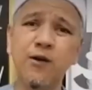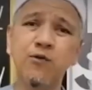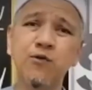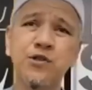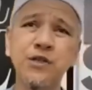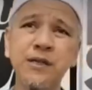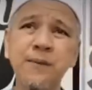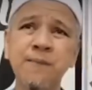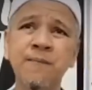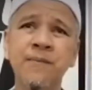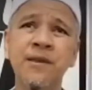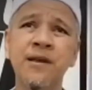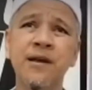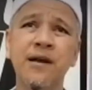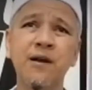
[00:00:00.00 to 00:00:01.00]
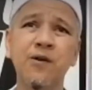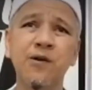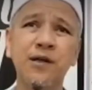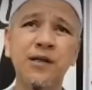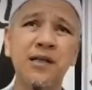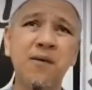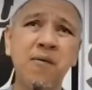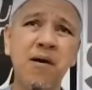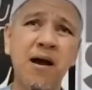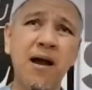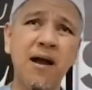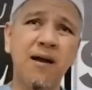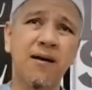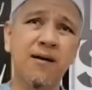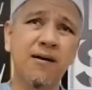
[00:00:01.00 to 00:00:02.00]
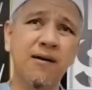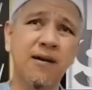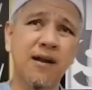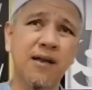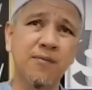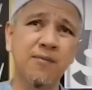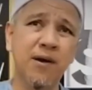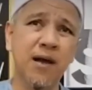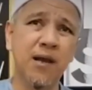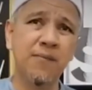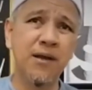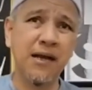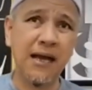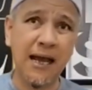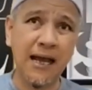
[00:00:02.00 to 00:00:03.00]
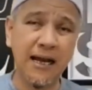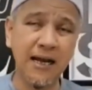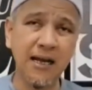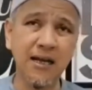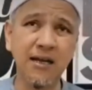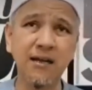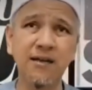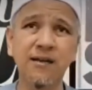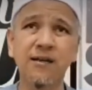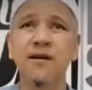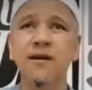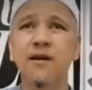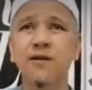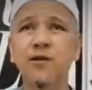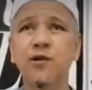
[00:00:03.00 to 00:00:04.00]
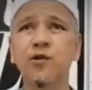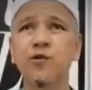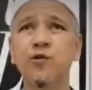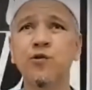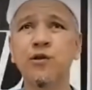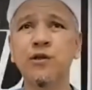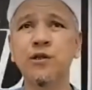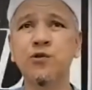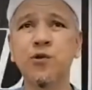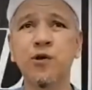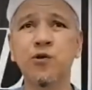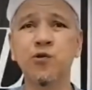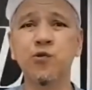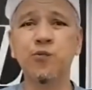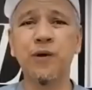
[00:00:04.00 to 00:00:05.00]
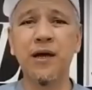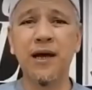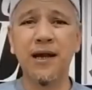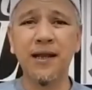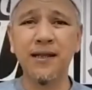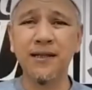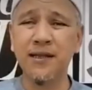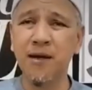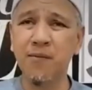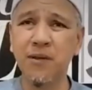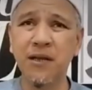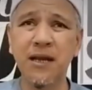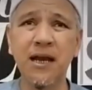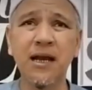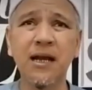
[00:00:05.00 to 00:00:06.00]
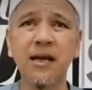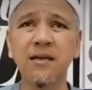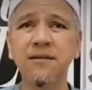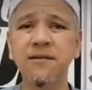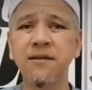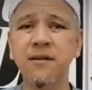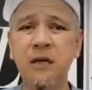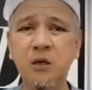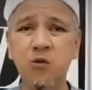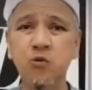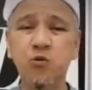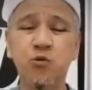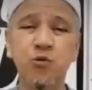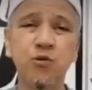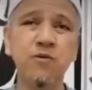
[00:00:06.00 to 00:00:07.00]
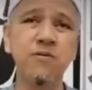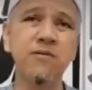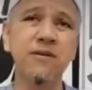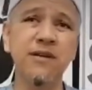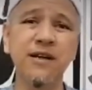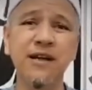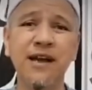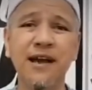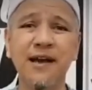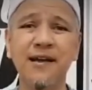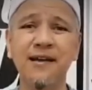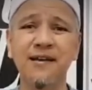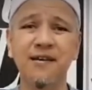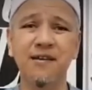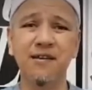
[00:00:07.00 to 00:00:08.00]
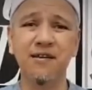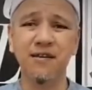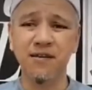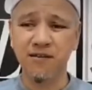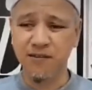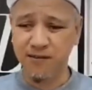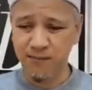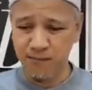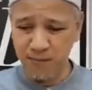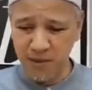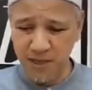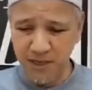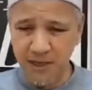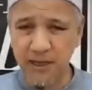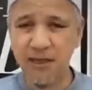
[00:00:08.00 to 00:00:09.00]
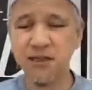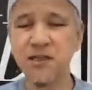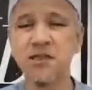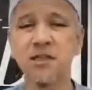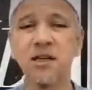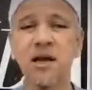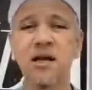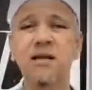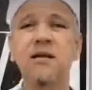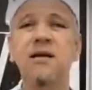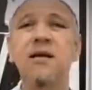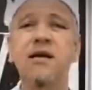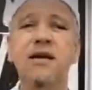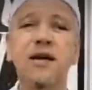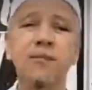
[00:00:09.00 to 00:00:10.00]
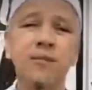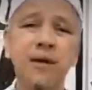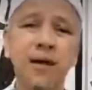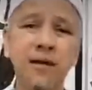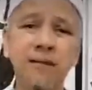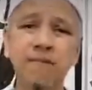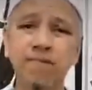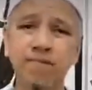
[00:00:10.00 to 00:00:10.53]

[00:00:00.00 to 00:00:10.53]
kunci kalau kita uh, lagi mengalami yang gak enak, atau ada suatu perkara yang tidak menyenangkan, duduk ya e, menyingkir sejenak dari keramaian